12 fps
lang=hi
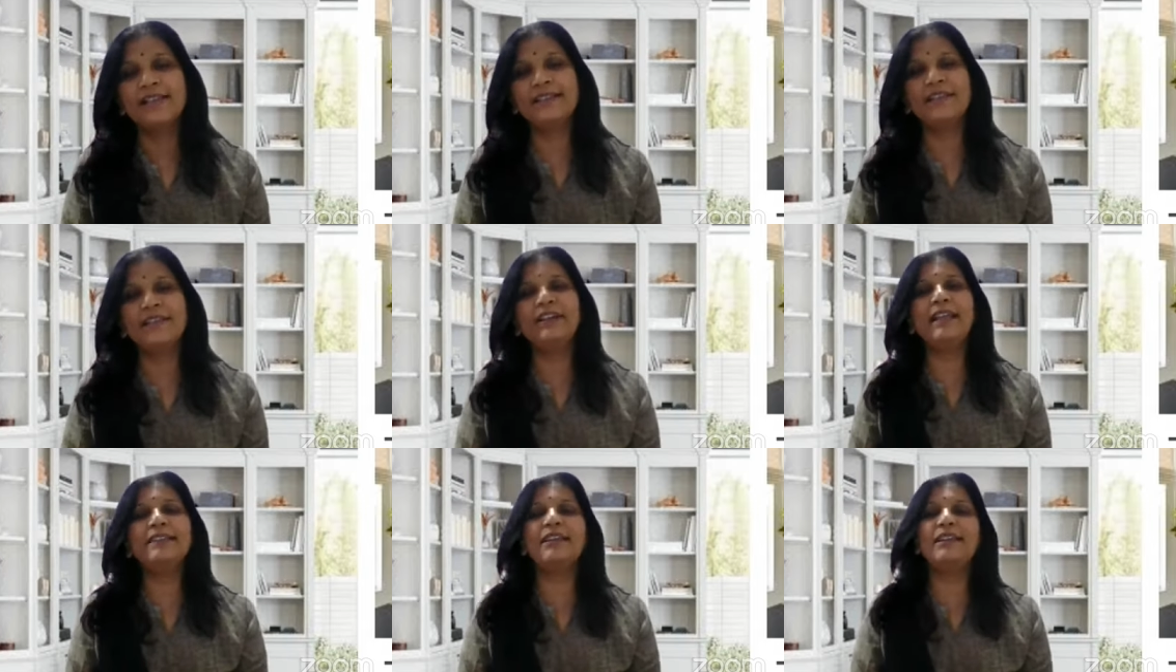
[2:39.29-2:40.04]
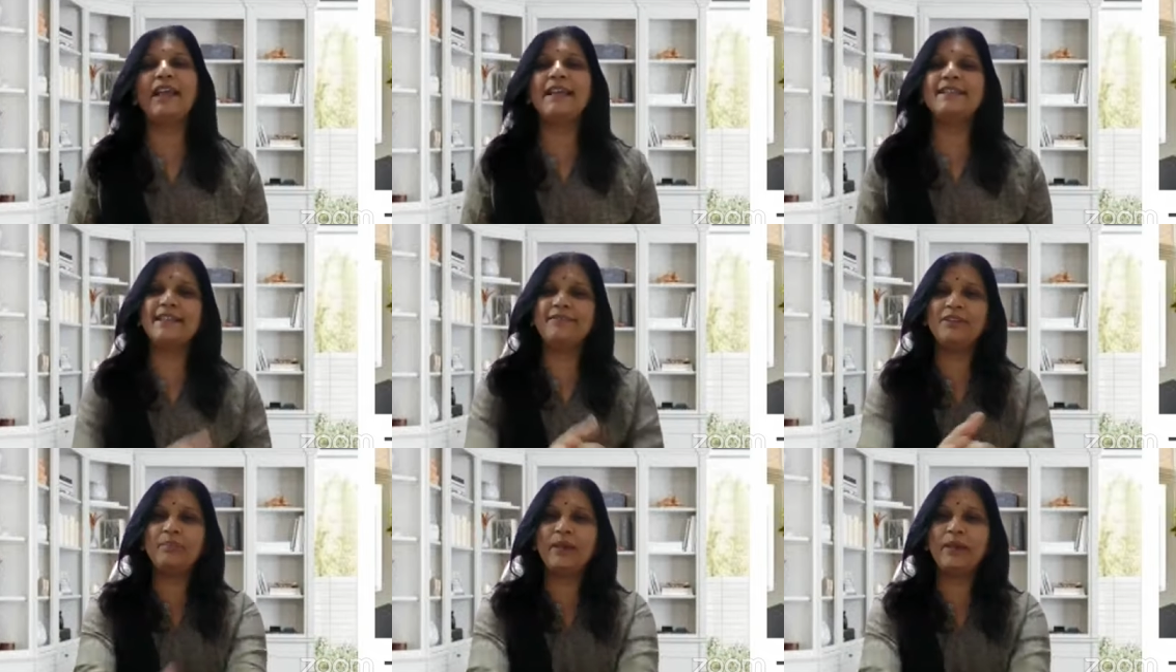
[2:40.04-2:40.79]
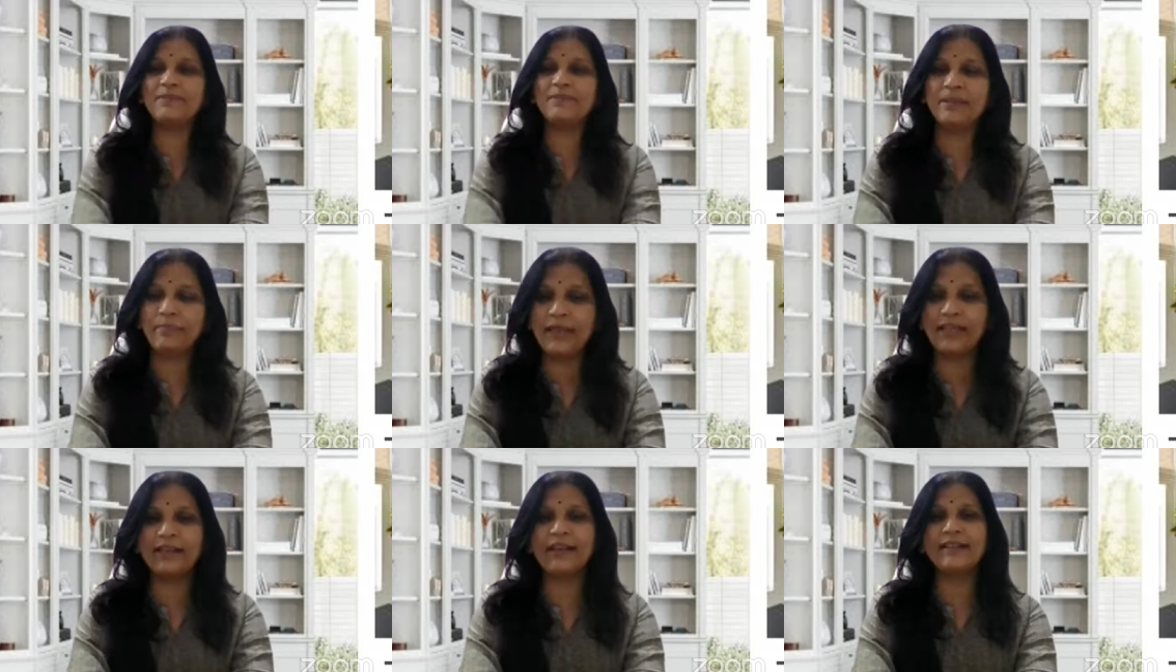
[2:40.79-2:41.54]
सेवन नाइन थ्री नाइन सेवन पर आप
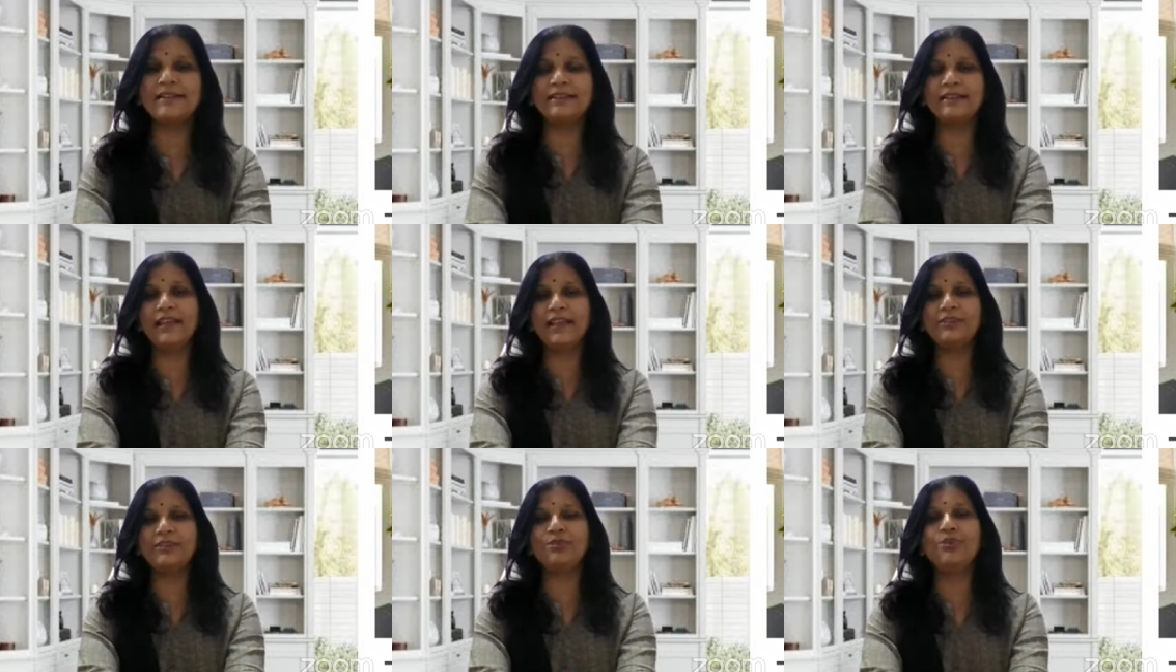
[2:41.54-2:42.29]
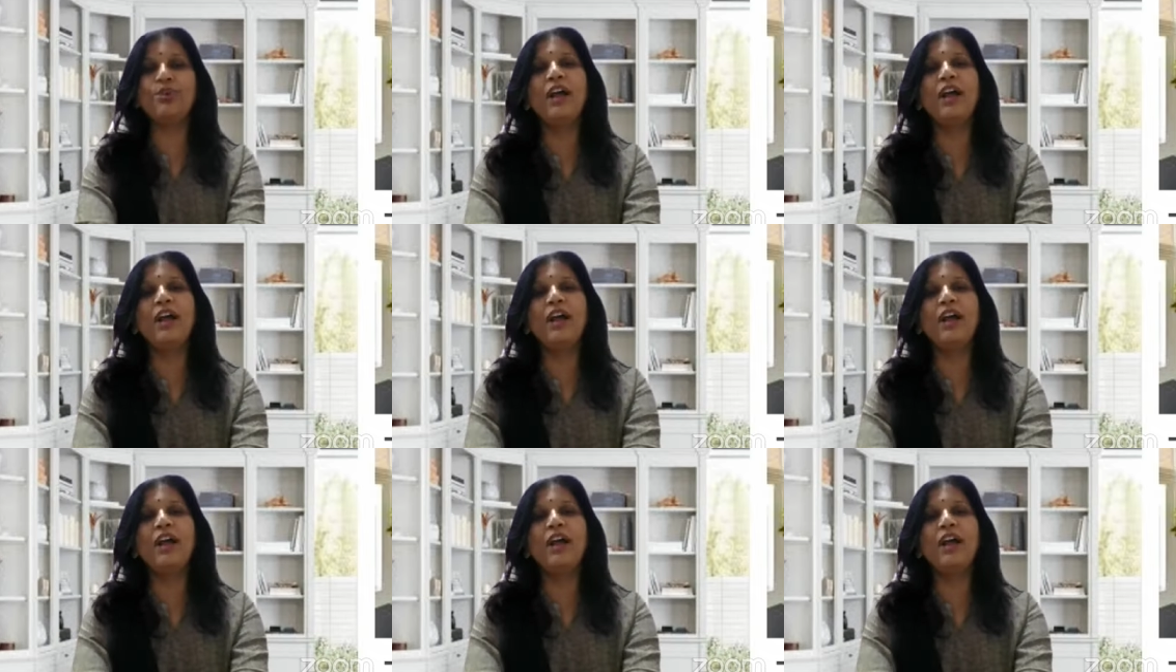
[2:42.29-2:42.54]
संपर्क कर सकते हैं तो